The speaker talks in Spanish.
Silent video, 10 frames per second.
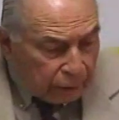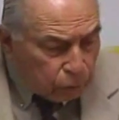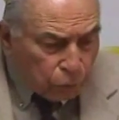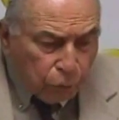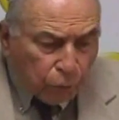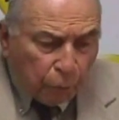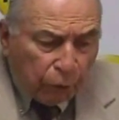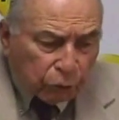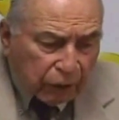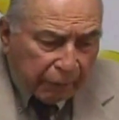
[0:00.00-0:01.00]
Eso yo no
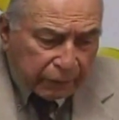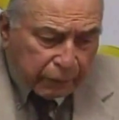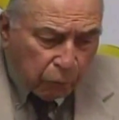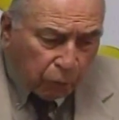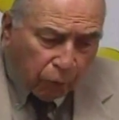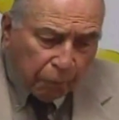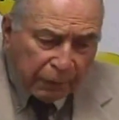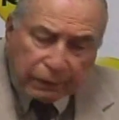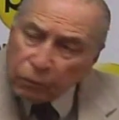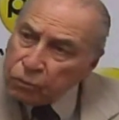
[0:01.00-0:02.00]
puedo saber si hubo
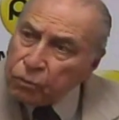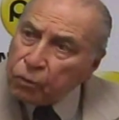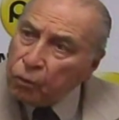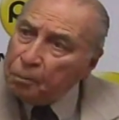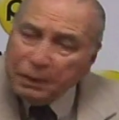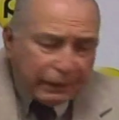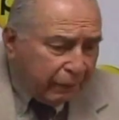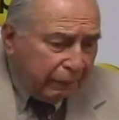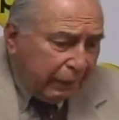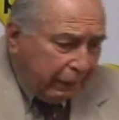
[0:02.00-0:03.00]
golpiza o no,
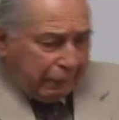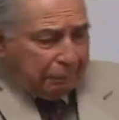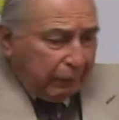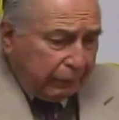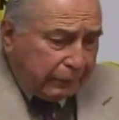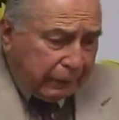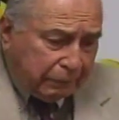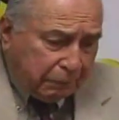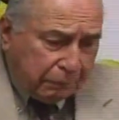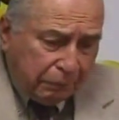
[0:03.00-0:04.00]
golpiza que, ah,
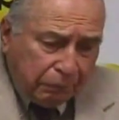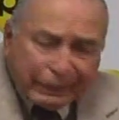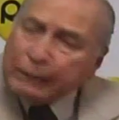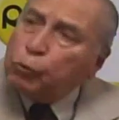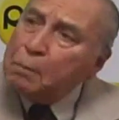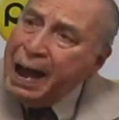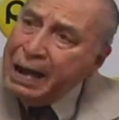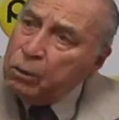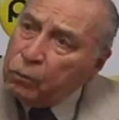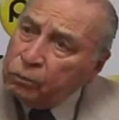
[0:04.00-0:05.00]
quizás un trato
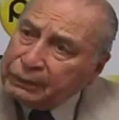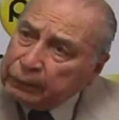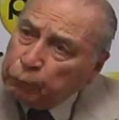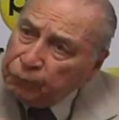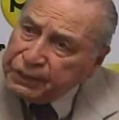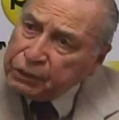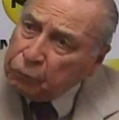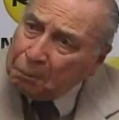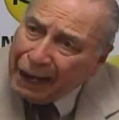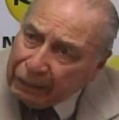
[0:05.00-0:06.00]
malo, un trato
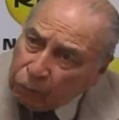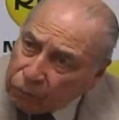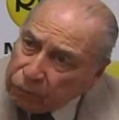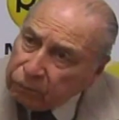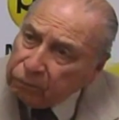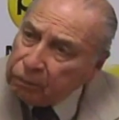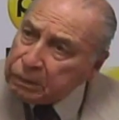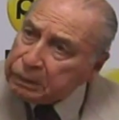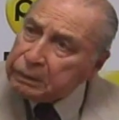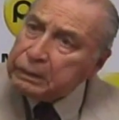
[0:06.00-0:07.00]
físico malo, ¿no?
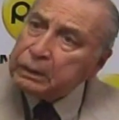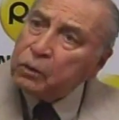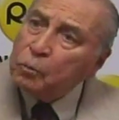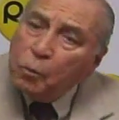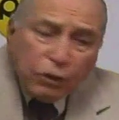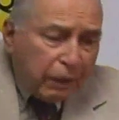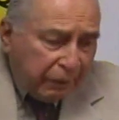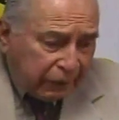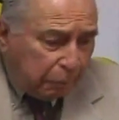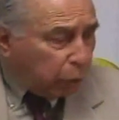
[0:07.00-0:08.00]
Como
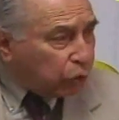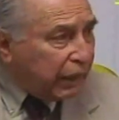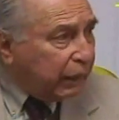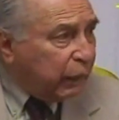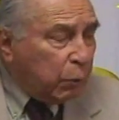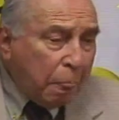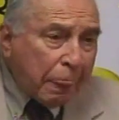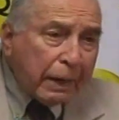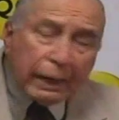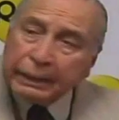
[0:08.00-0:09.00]
muchas veces procede,
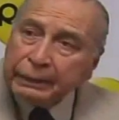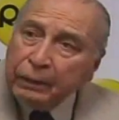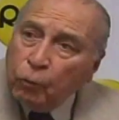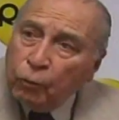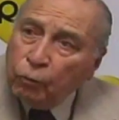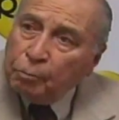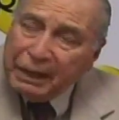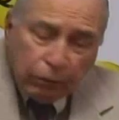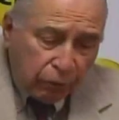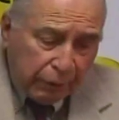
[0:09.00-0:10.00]
este, los
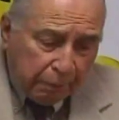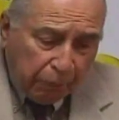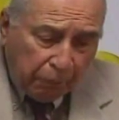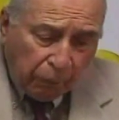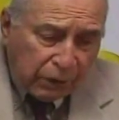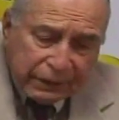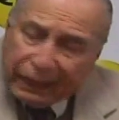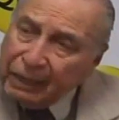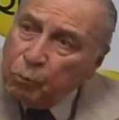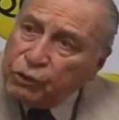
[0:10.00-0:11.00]
medios
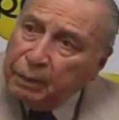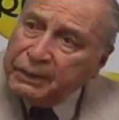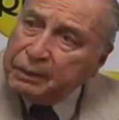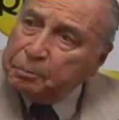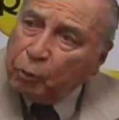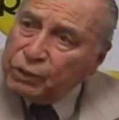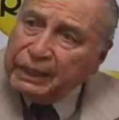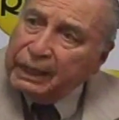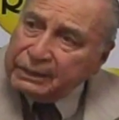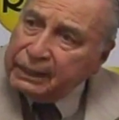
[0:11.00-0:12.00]
policiales muchas veces
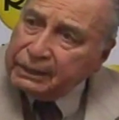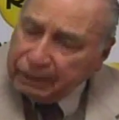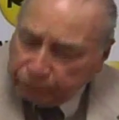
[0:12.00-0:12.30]
proceden así en